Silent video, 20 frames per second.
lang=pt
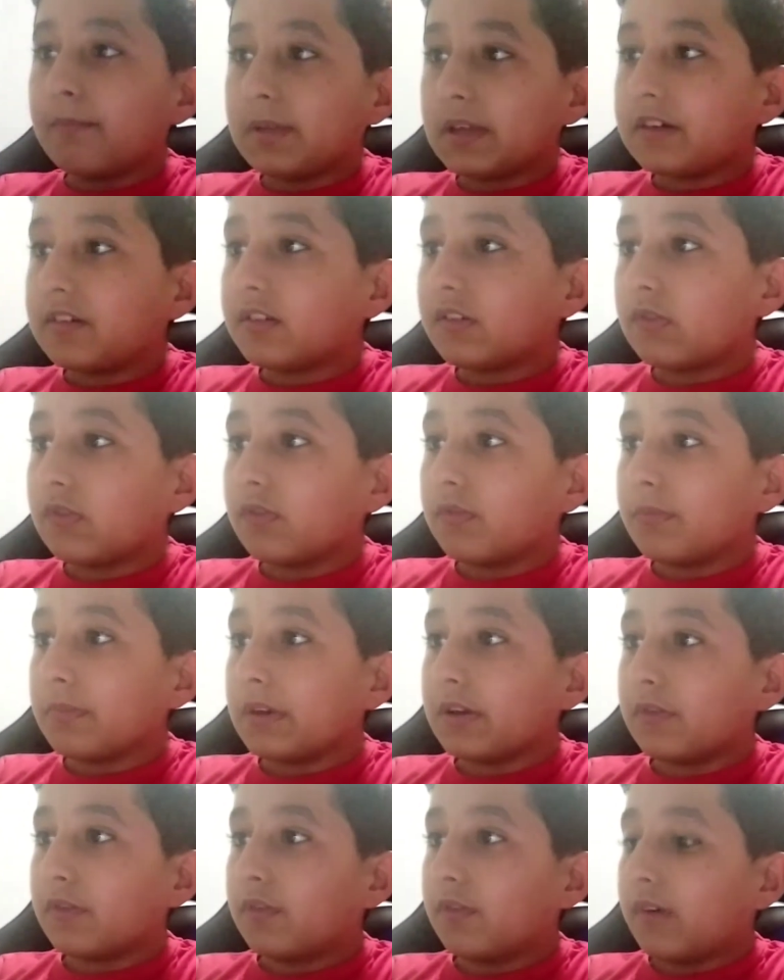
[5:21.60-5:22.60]
branco, o
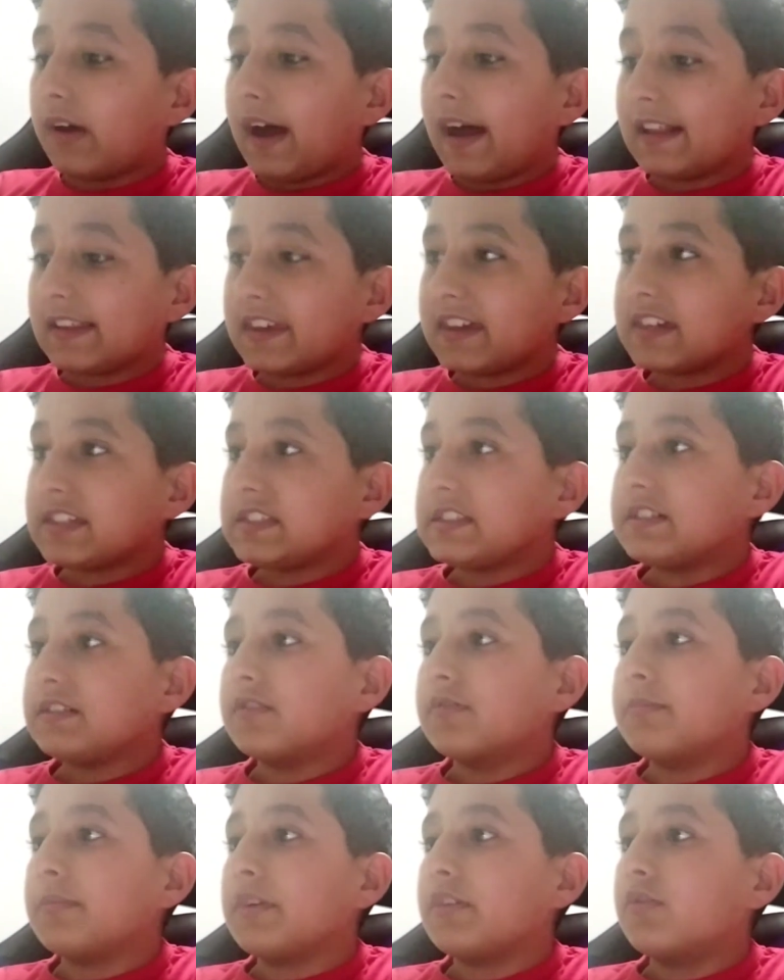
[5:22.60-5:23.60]
meu
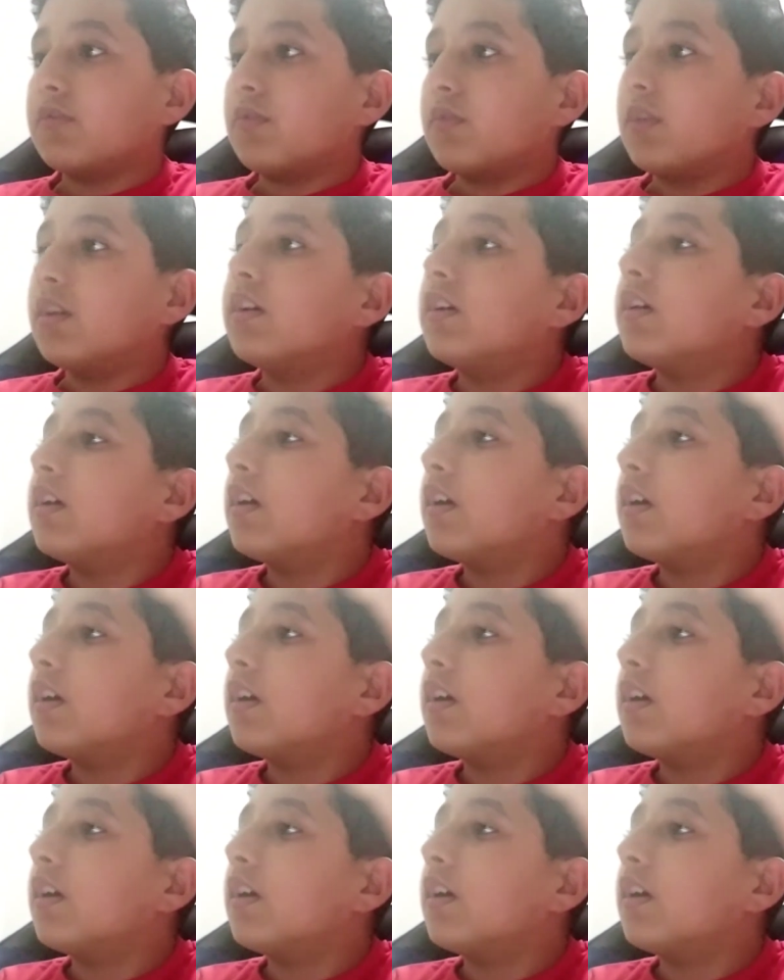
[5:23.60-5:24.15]
areia, o meu,